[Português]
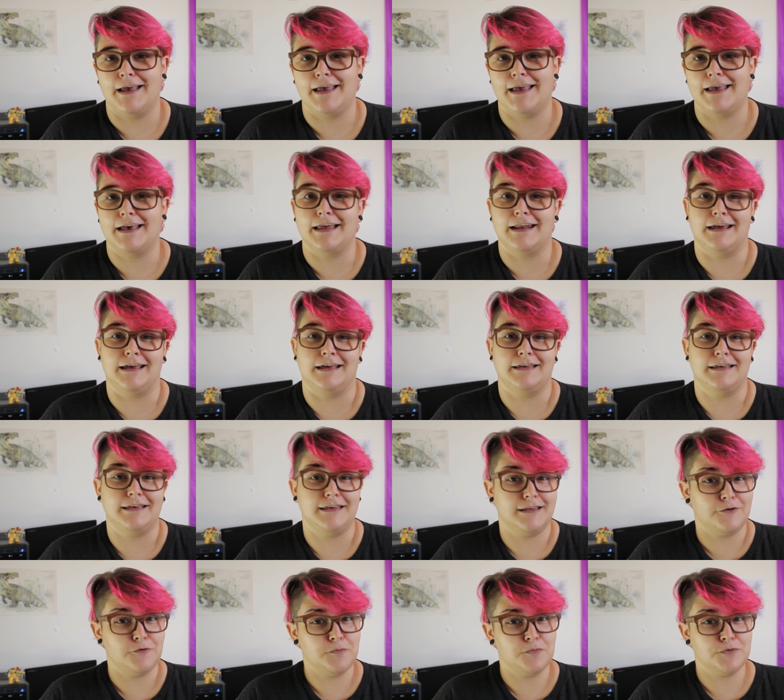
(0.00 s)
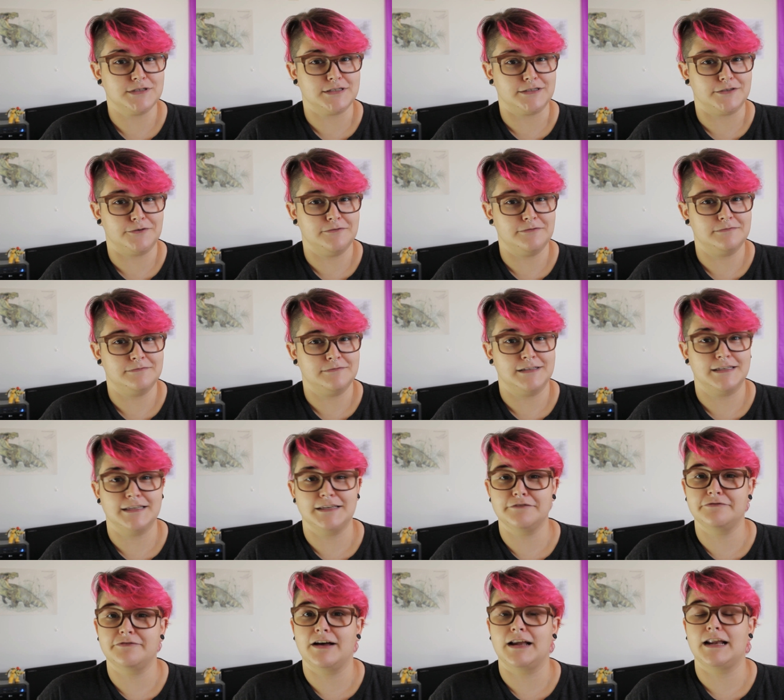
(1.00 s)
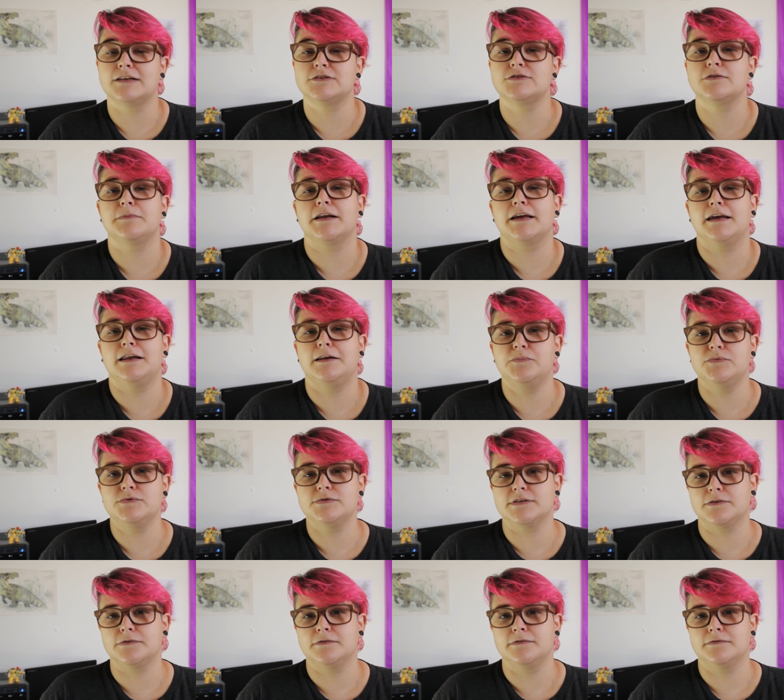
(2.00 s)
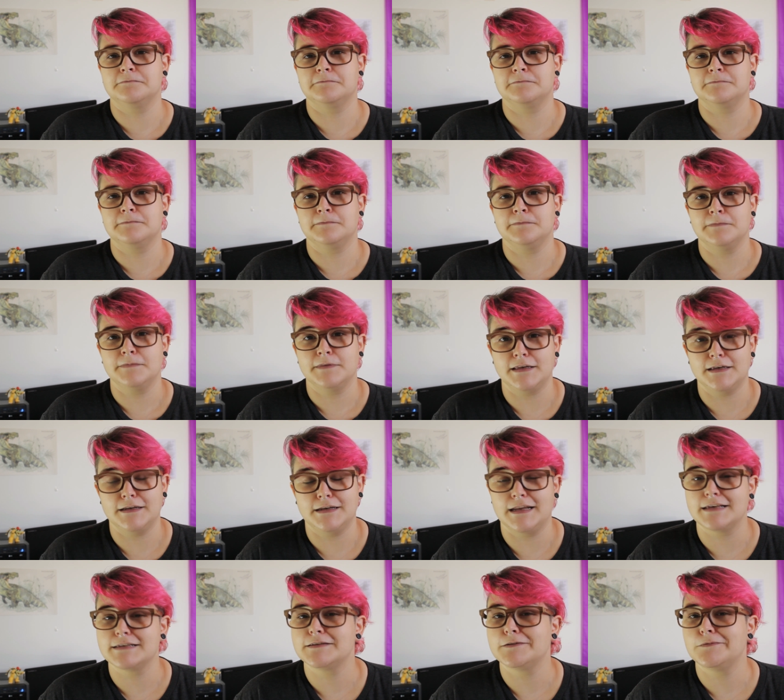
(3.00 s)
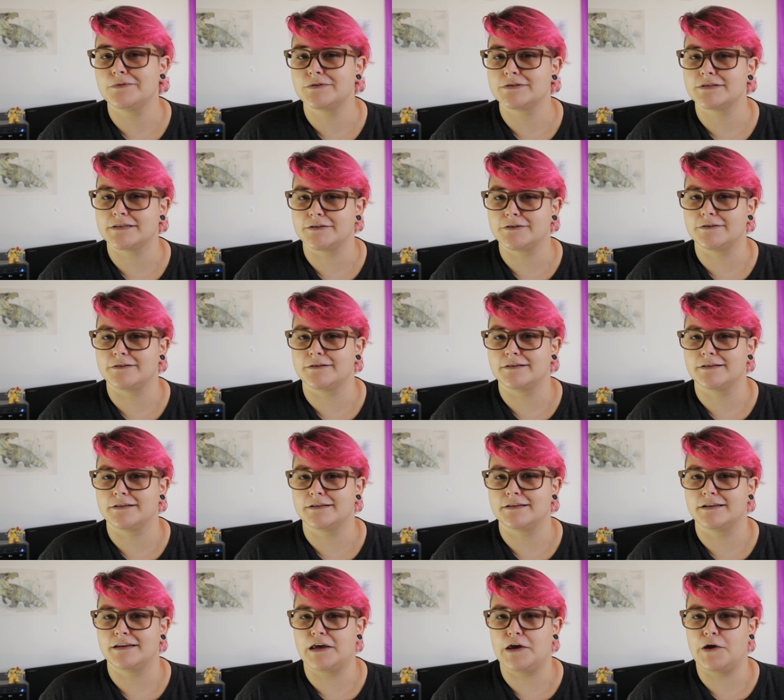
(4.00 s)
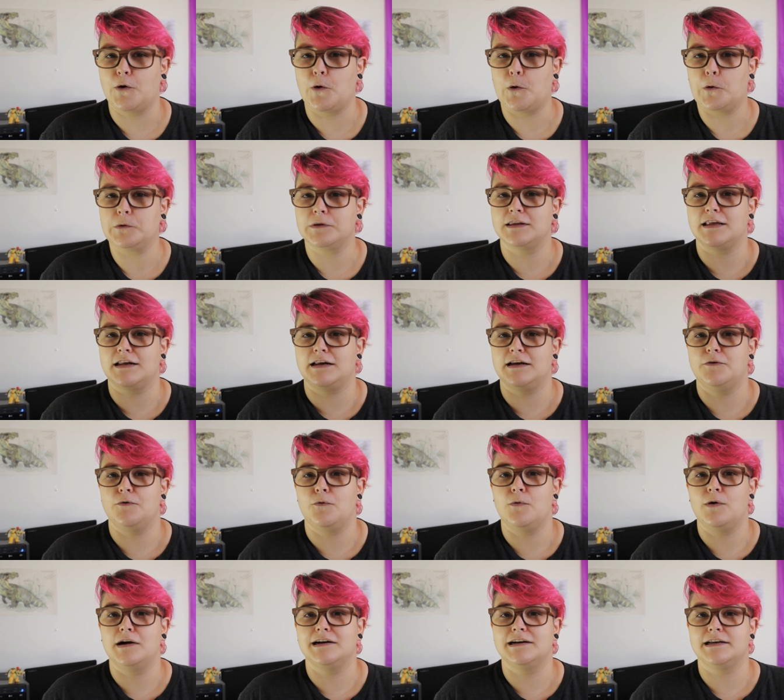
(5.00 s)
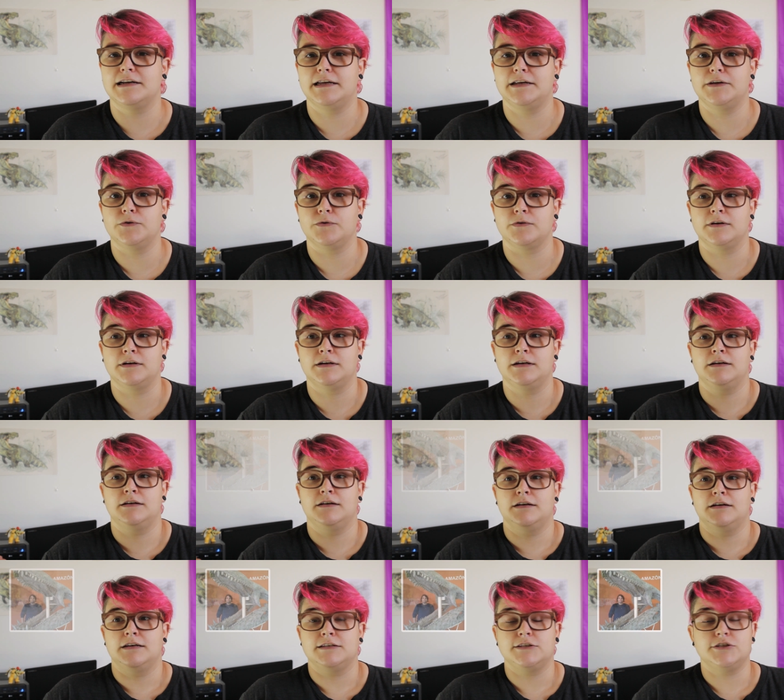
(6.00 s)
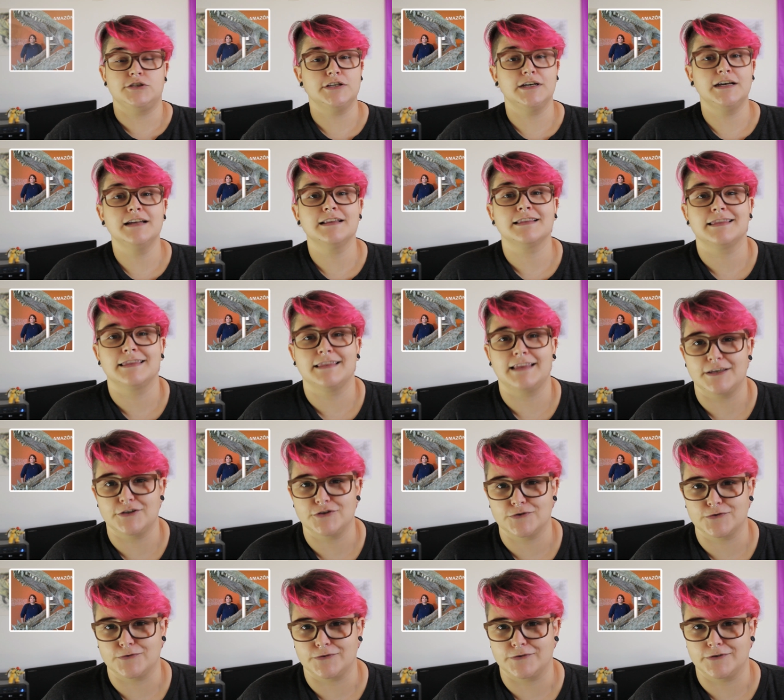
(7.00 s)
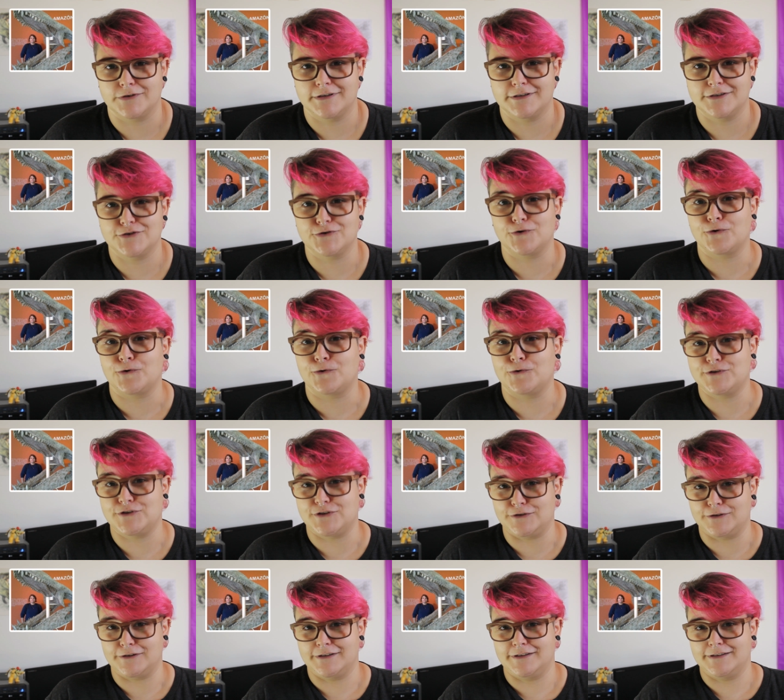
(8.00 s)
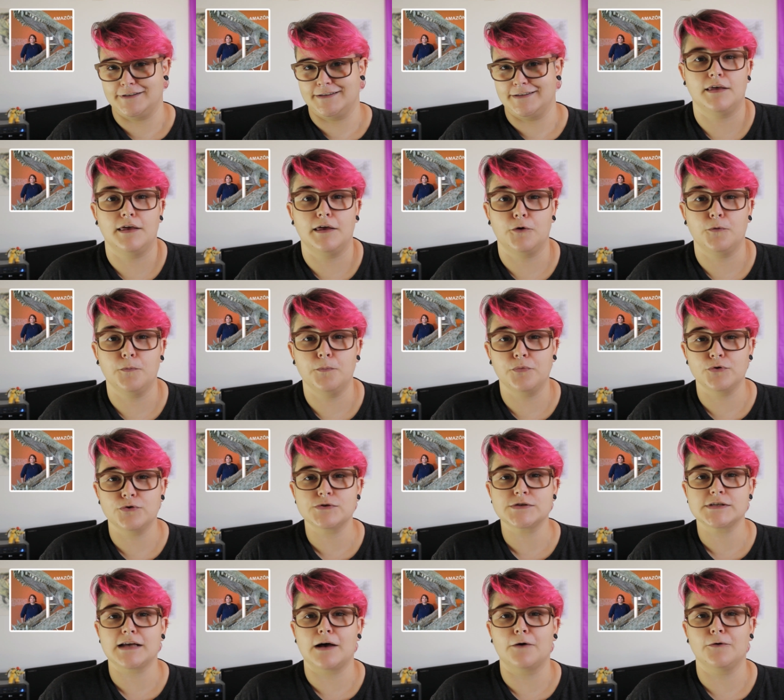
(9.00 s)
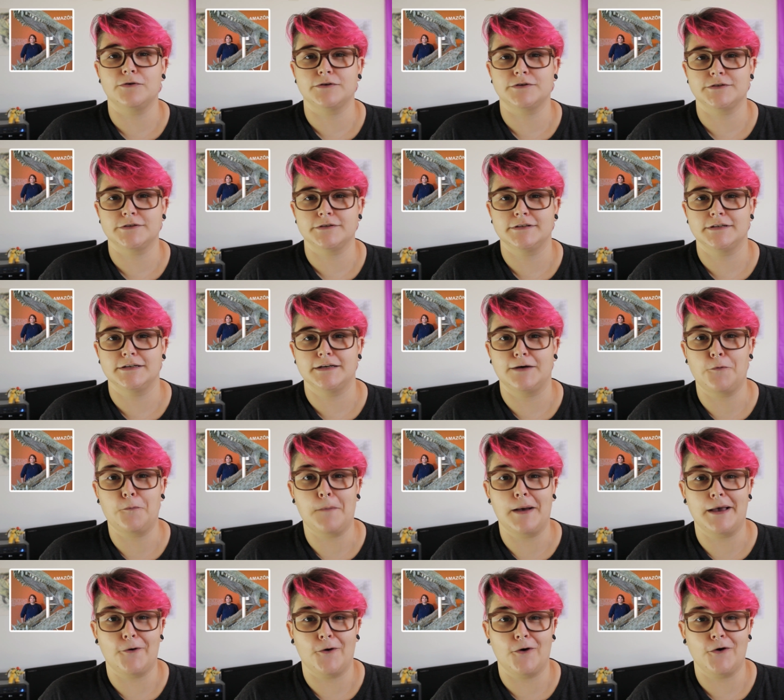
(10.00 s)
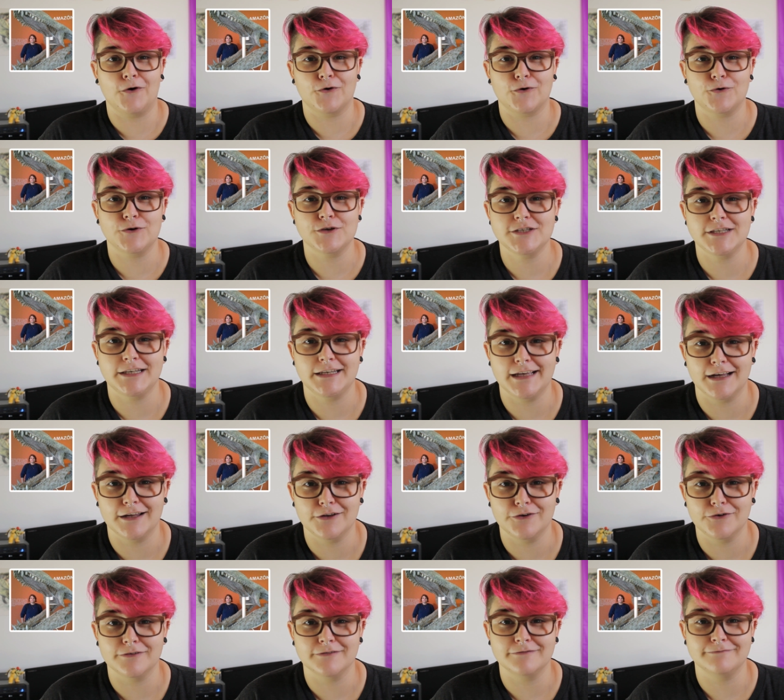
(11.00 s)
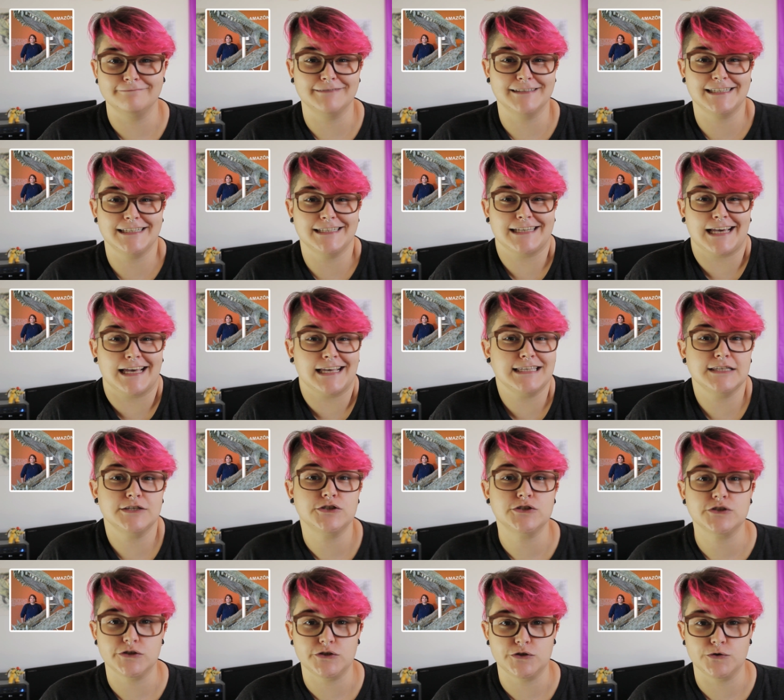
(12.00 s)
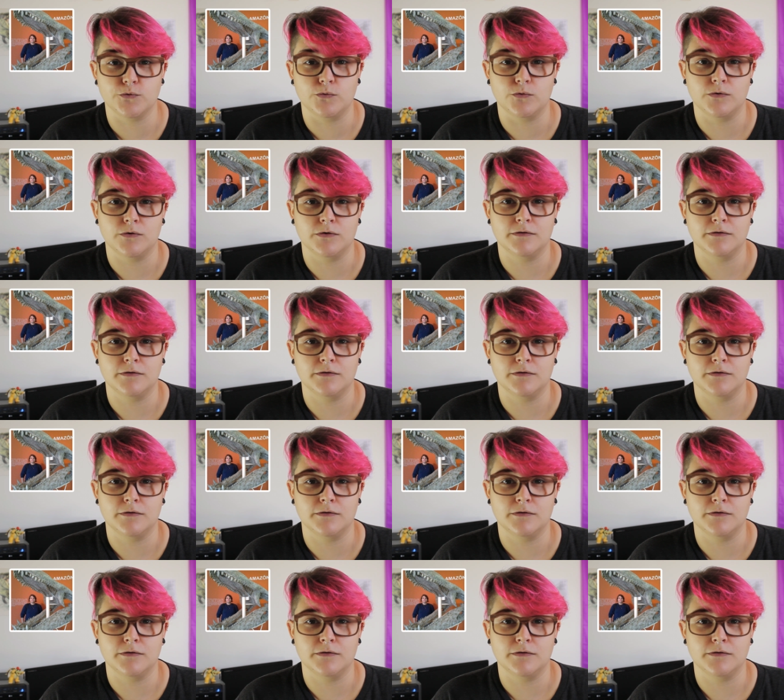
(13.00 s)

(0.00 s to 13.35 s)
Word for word: era ir ao museu e falar sobre aquele museu. E nesse museu eu encontrei um crânio gigantesco de crocodilo. Era um Purosaurus, o maior crocodiliano que já existiu.